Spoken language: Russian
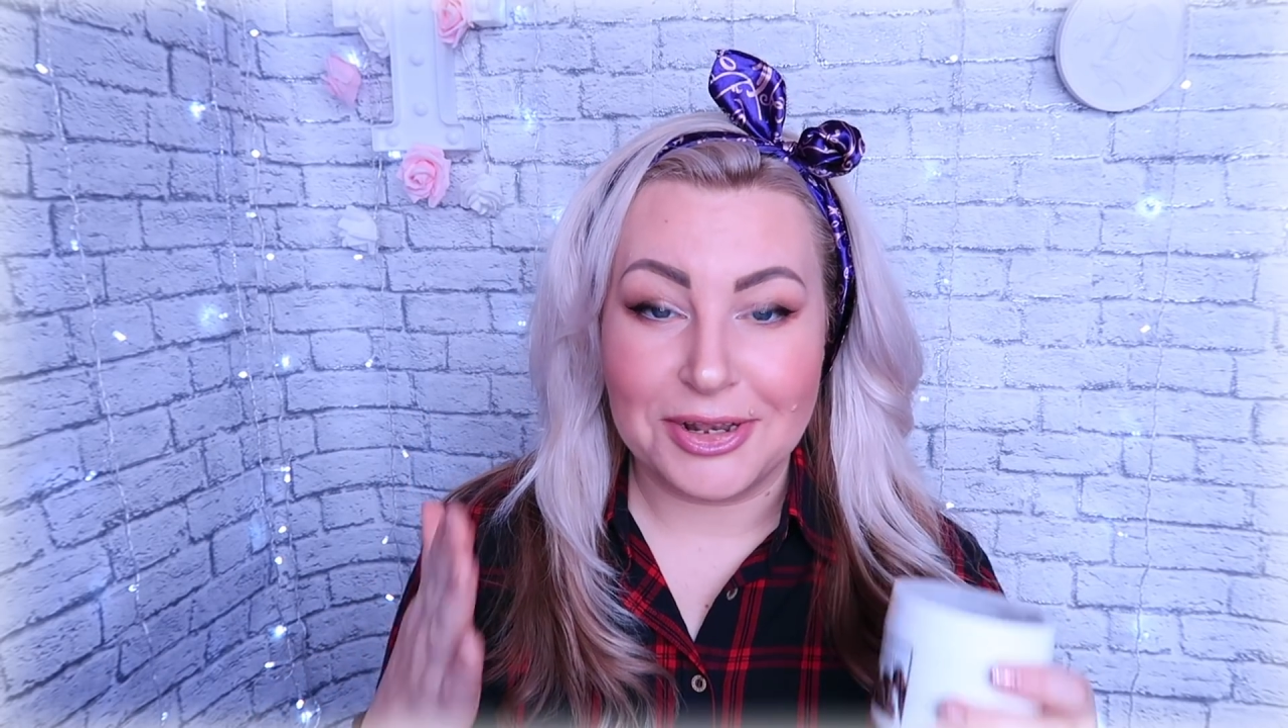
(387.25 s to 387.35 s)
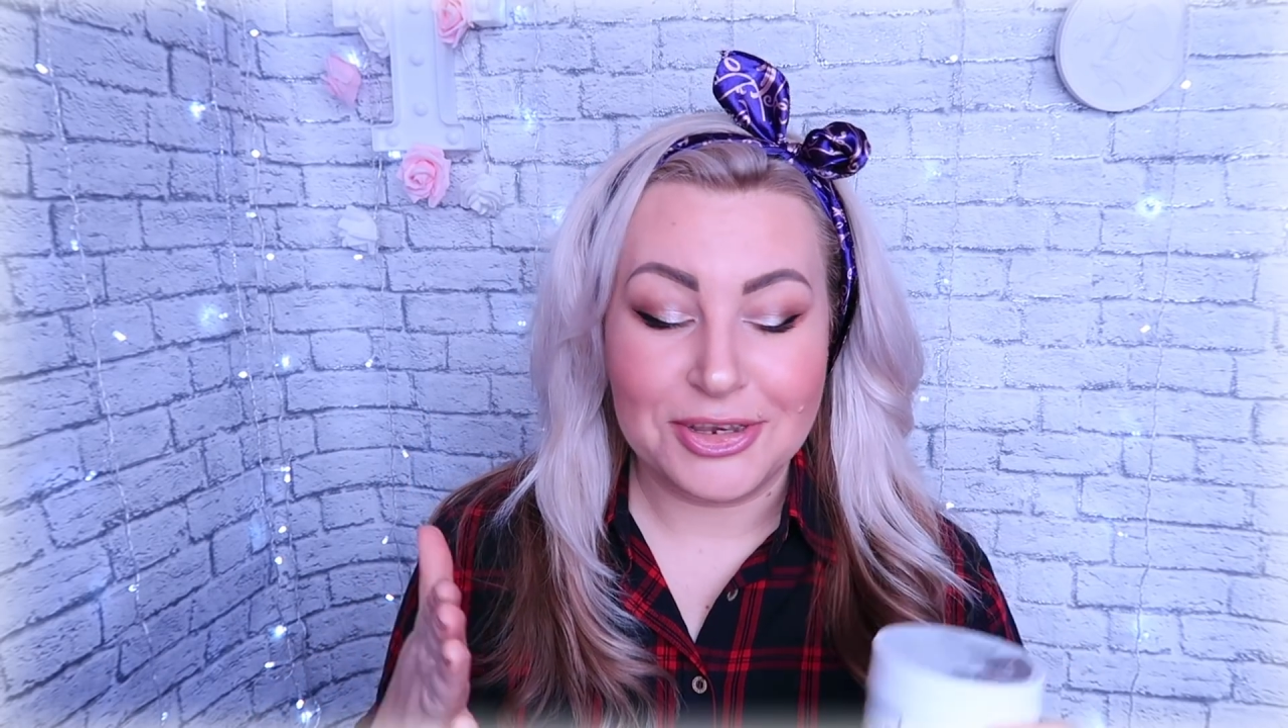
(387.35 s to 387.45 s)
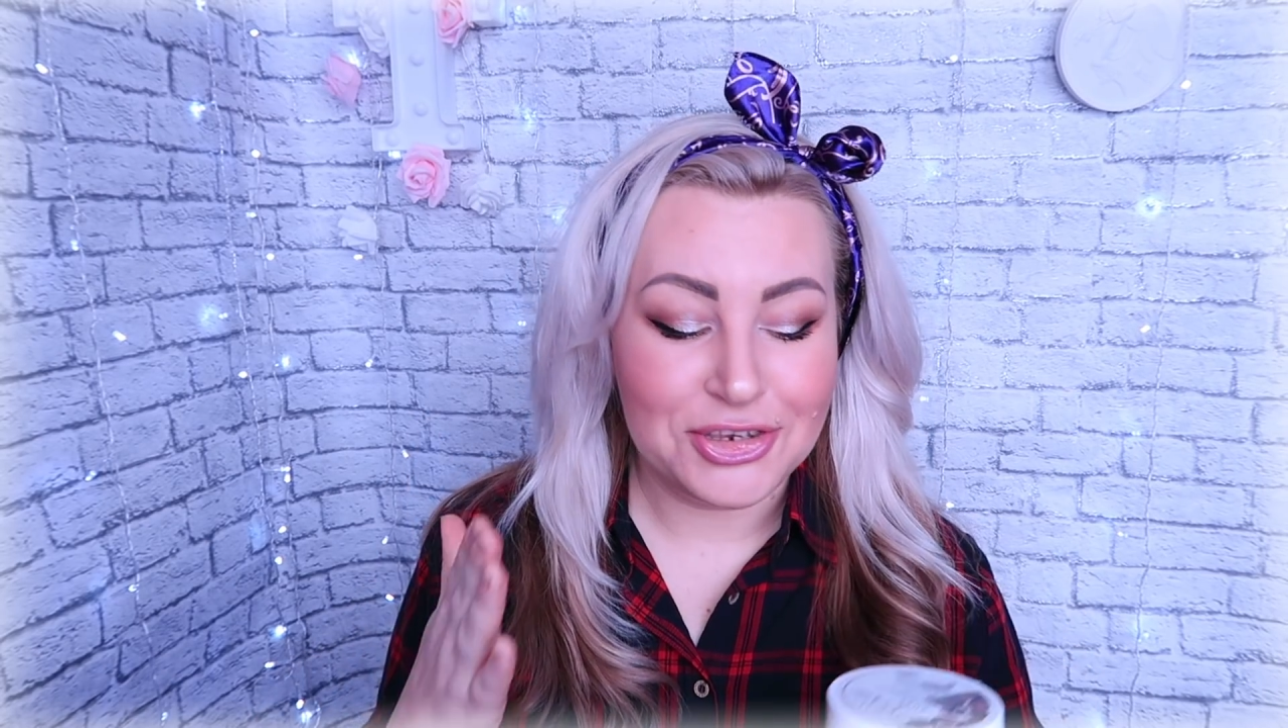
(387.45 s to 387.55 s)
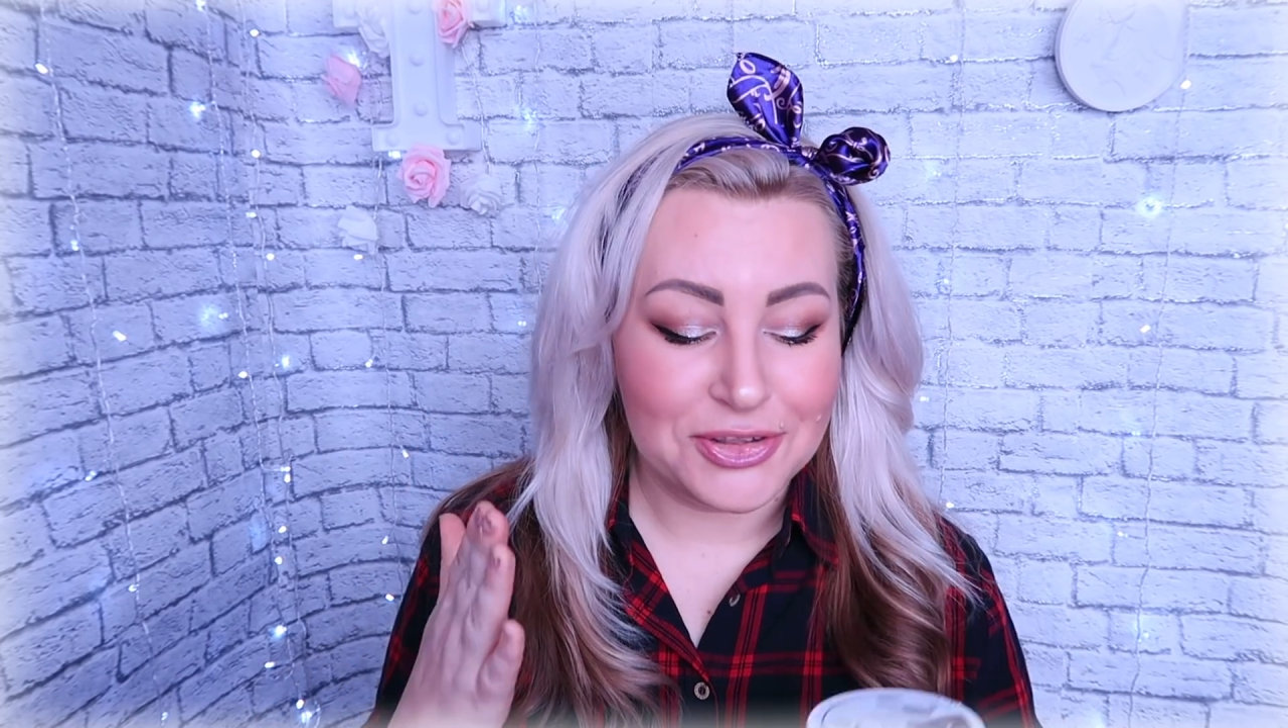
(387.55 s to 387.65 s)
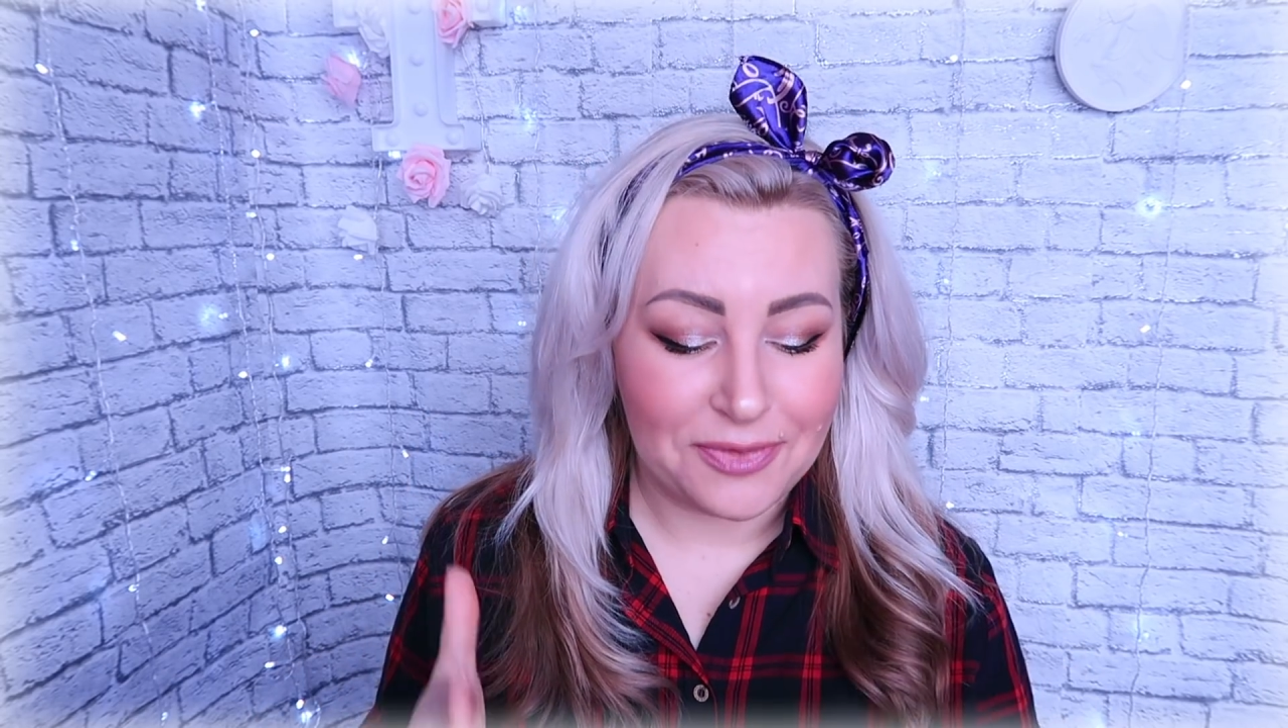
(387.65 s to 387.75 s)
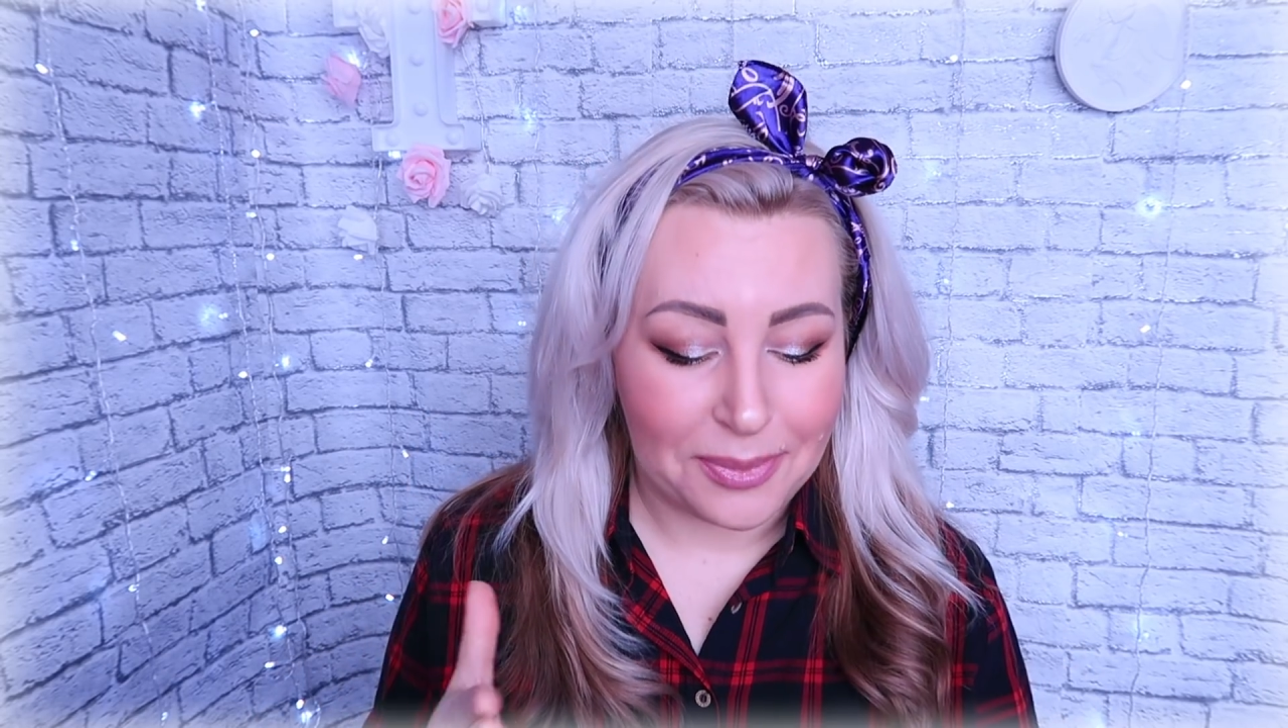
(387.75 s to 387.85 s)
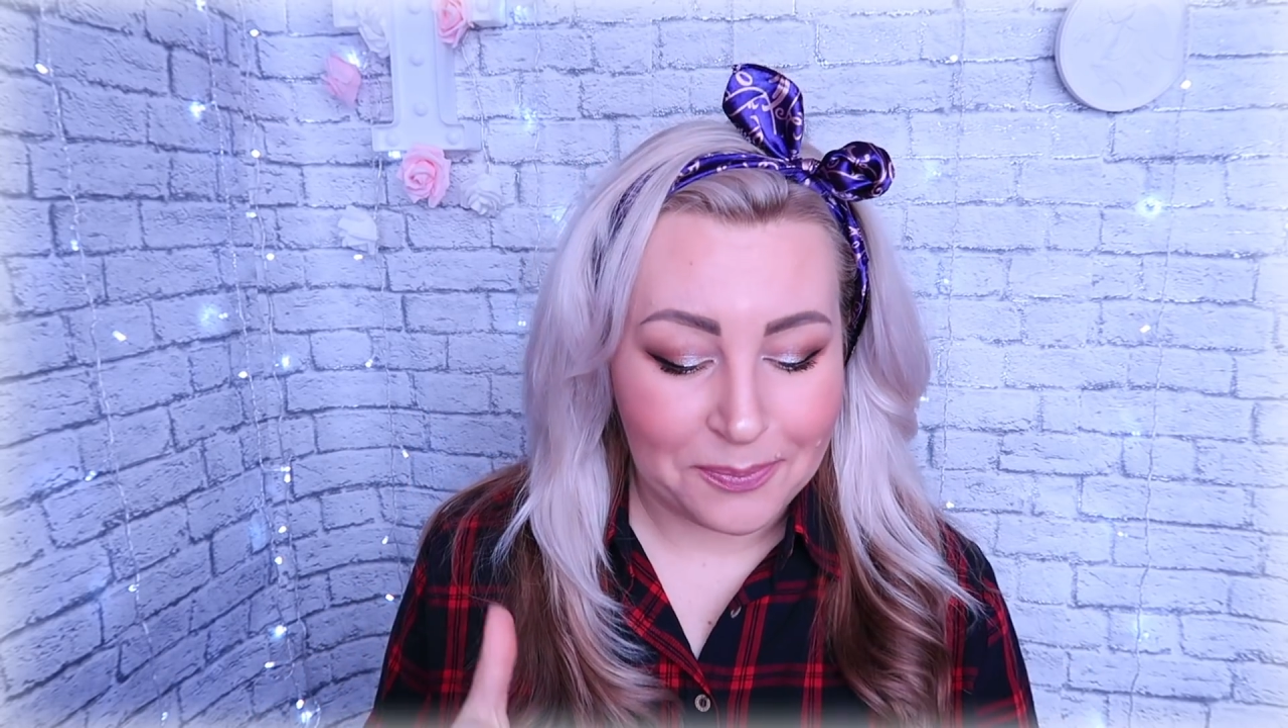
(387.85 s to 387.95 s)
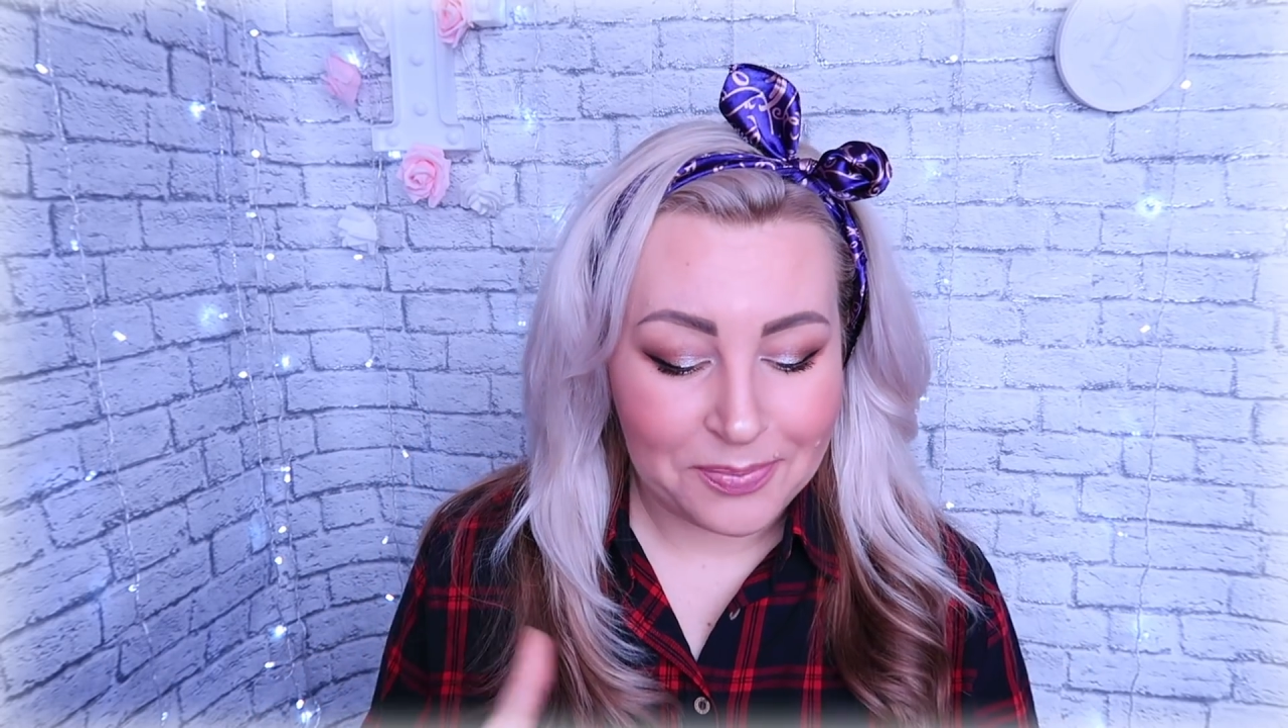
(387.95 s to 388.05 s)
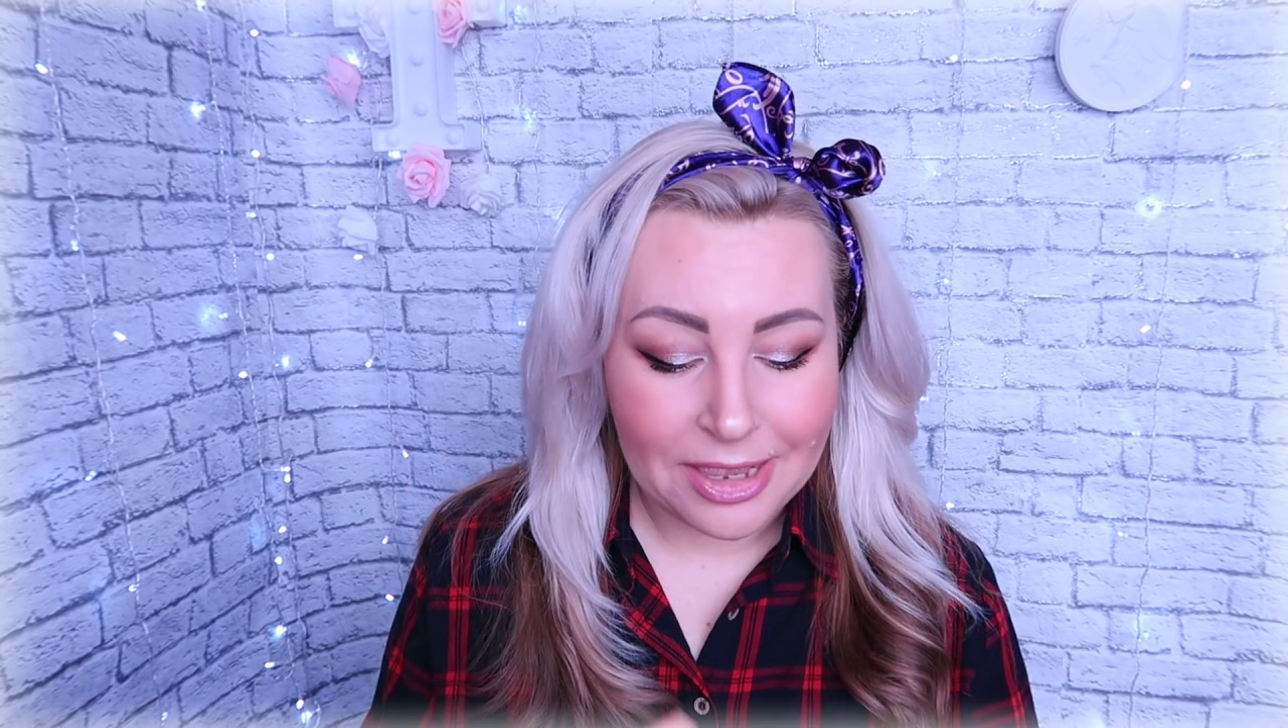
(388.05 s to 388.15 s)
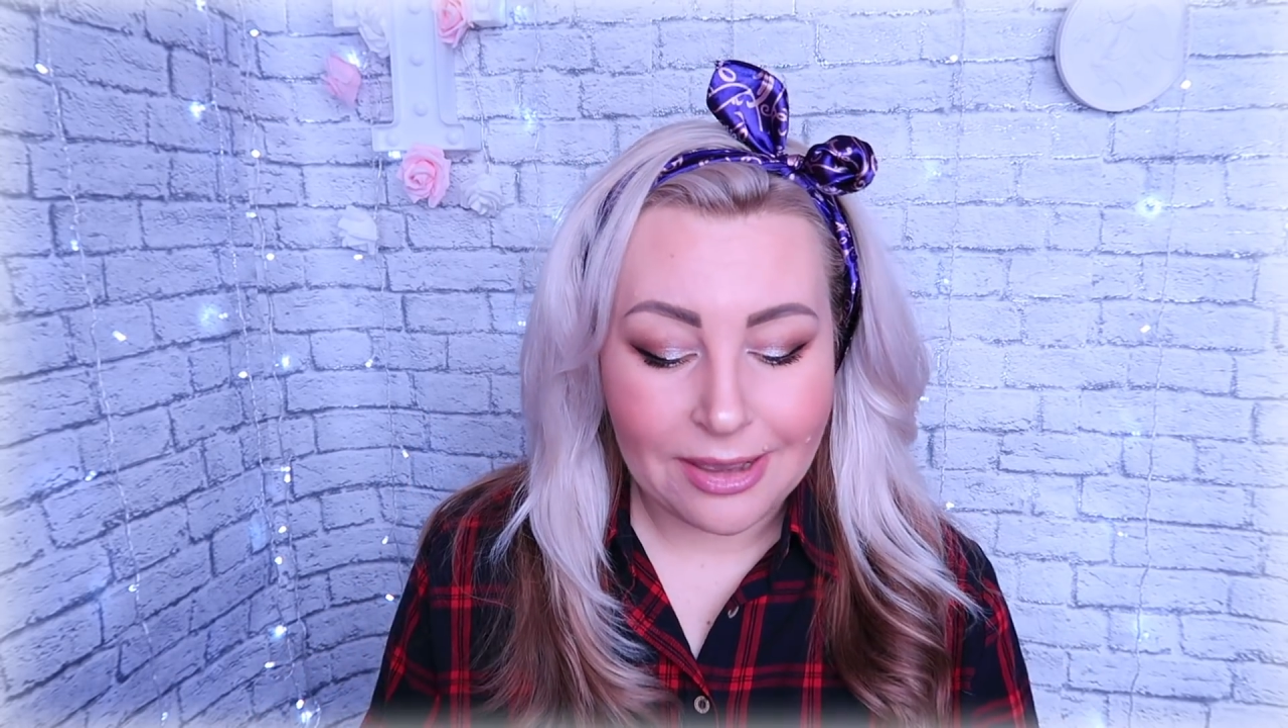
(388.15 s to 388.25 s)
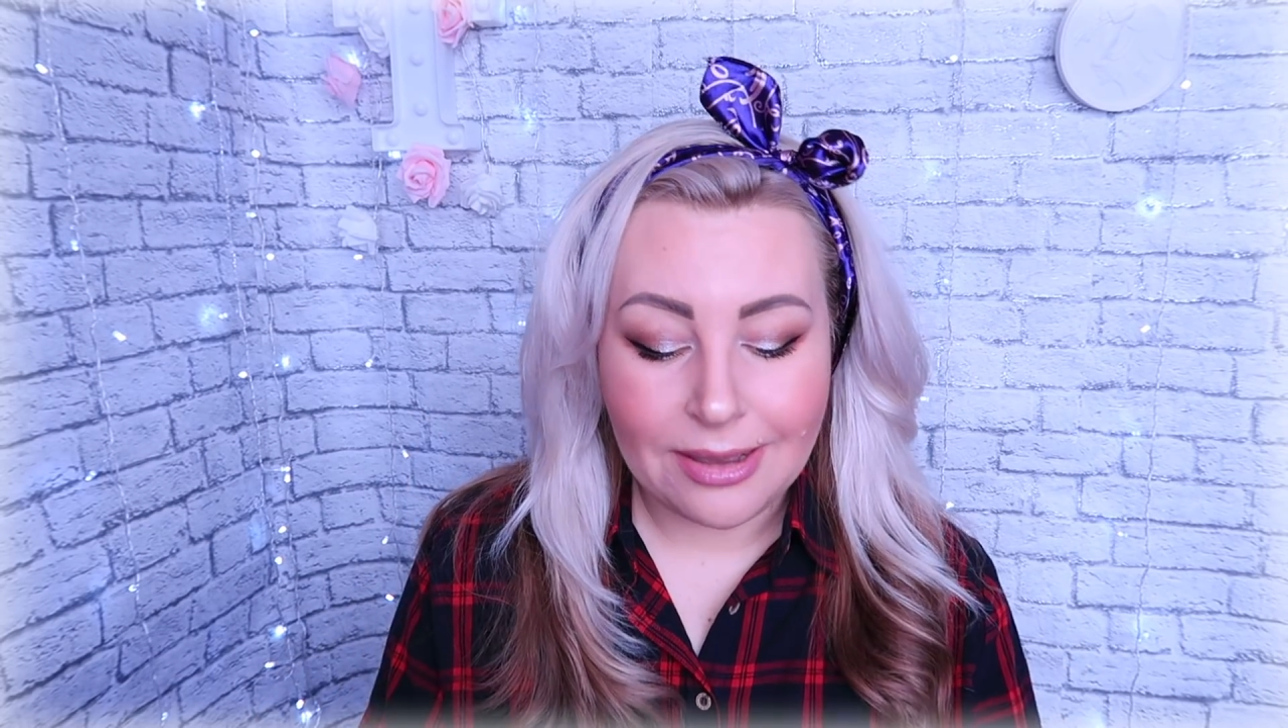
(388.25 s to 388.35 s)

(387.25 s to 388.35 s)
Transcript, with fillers: лично вам